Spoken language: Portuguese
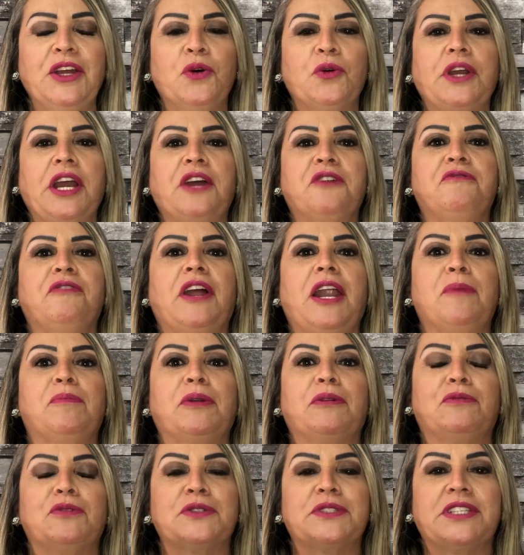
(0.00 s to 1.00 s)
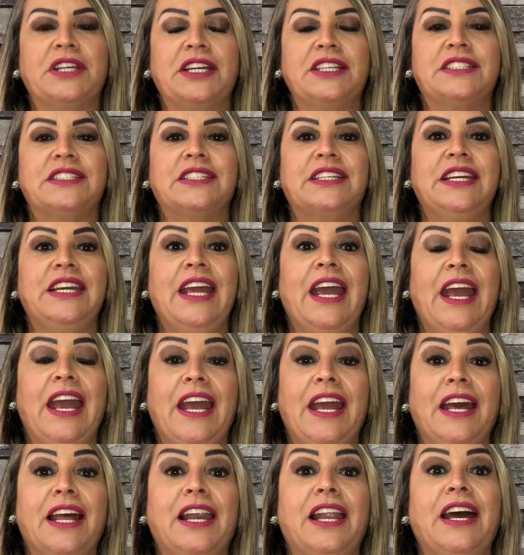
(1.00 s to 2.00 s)
eu quero falar para vocês que
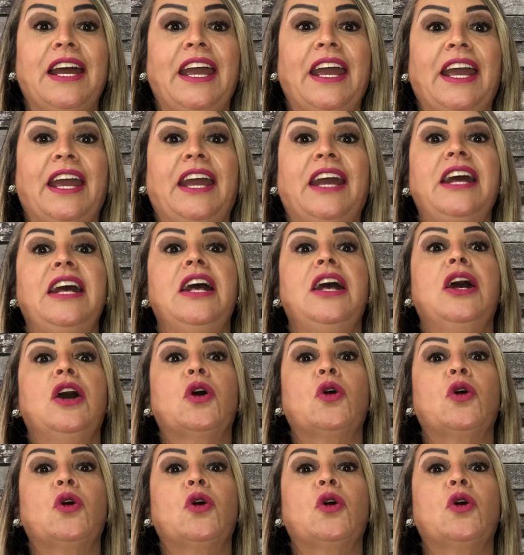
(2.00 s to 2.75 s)
ela é